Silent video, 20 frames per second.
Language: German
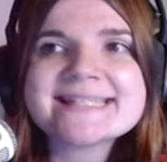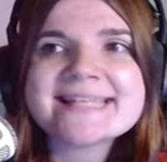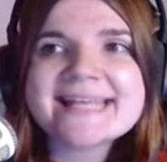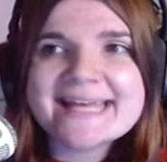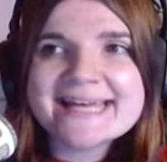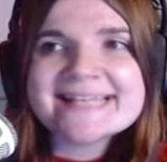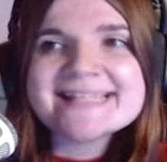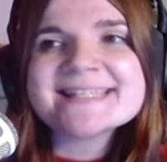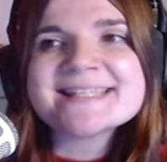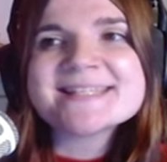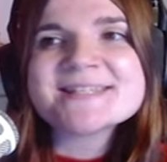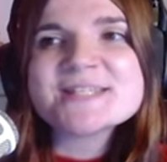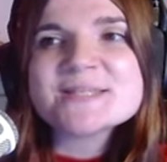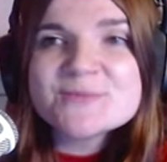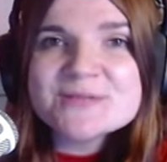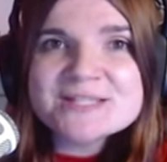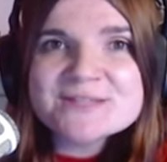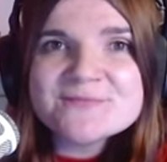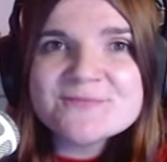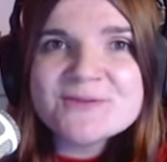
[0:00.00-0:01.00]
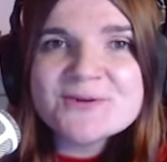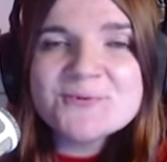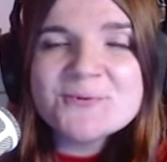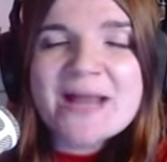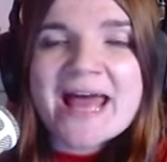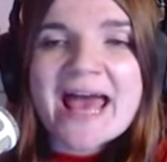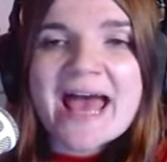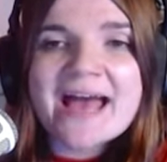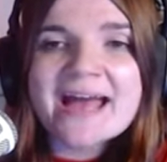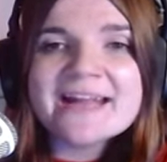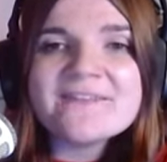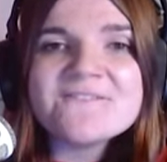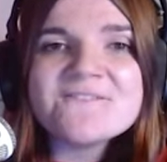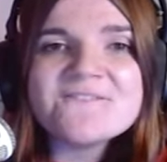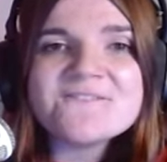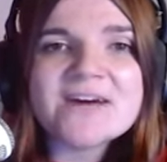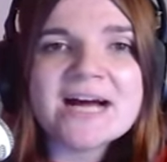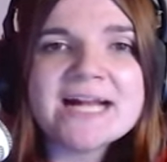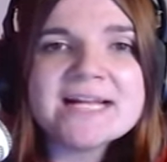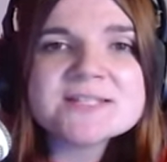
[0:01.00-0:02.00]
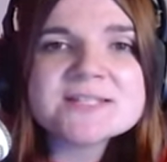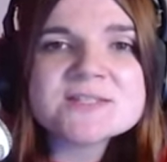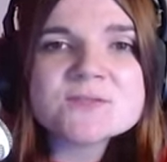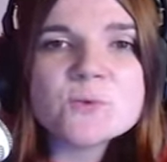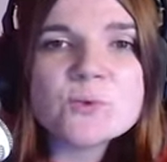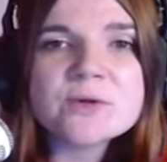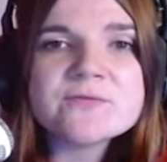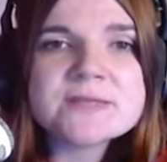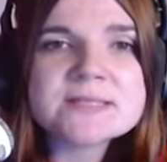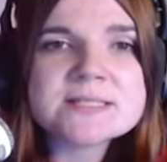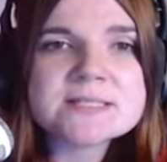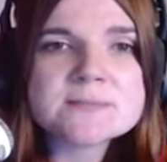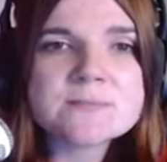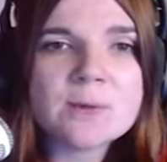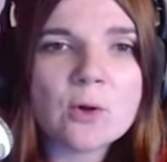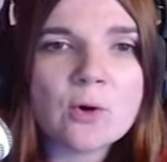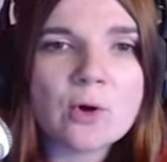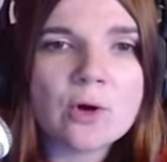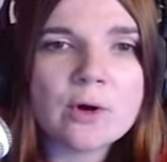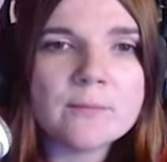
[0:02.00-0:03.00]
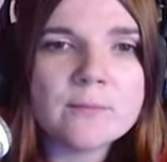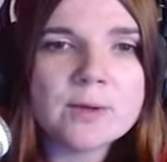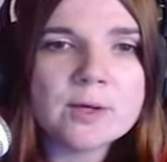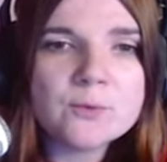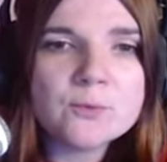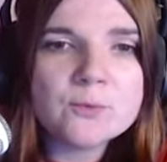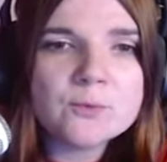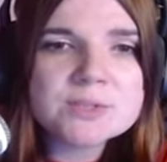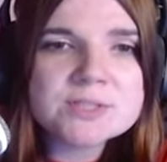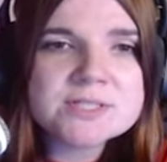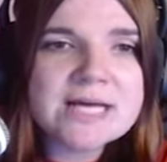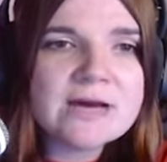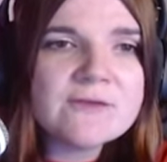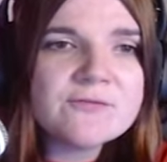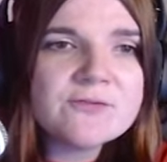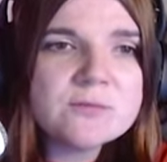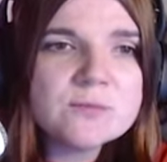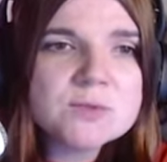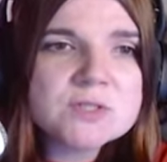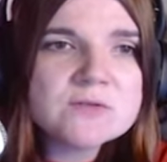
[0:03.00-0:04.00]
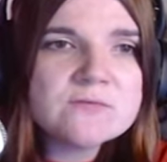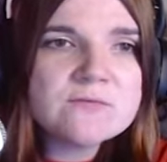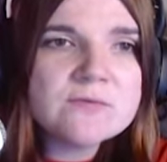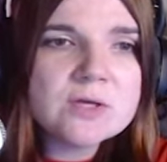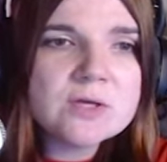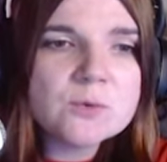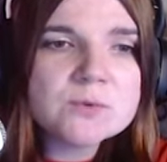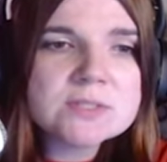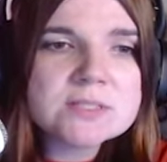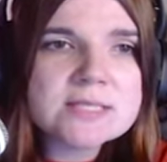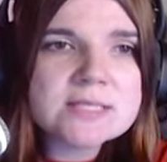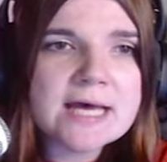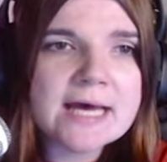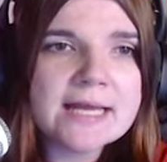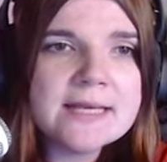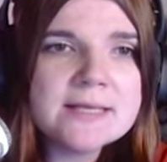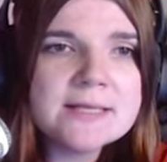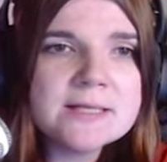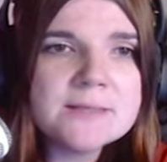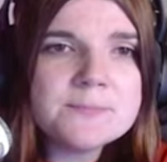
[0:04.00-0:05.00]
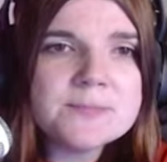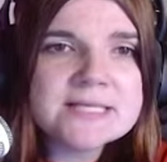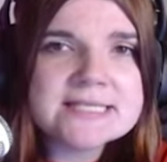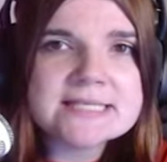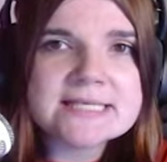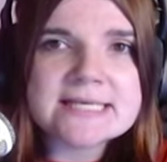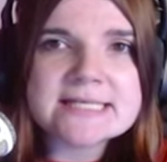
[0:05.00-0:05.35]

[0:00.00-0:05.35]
erstes müssen wir nun einen Fall zugewiesen bekommen. Und dafür müssen wir uns an den PC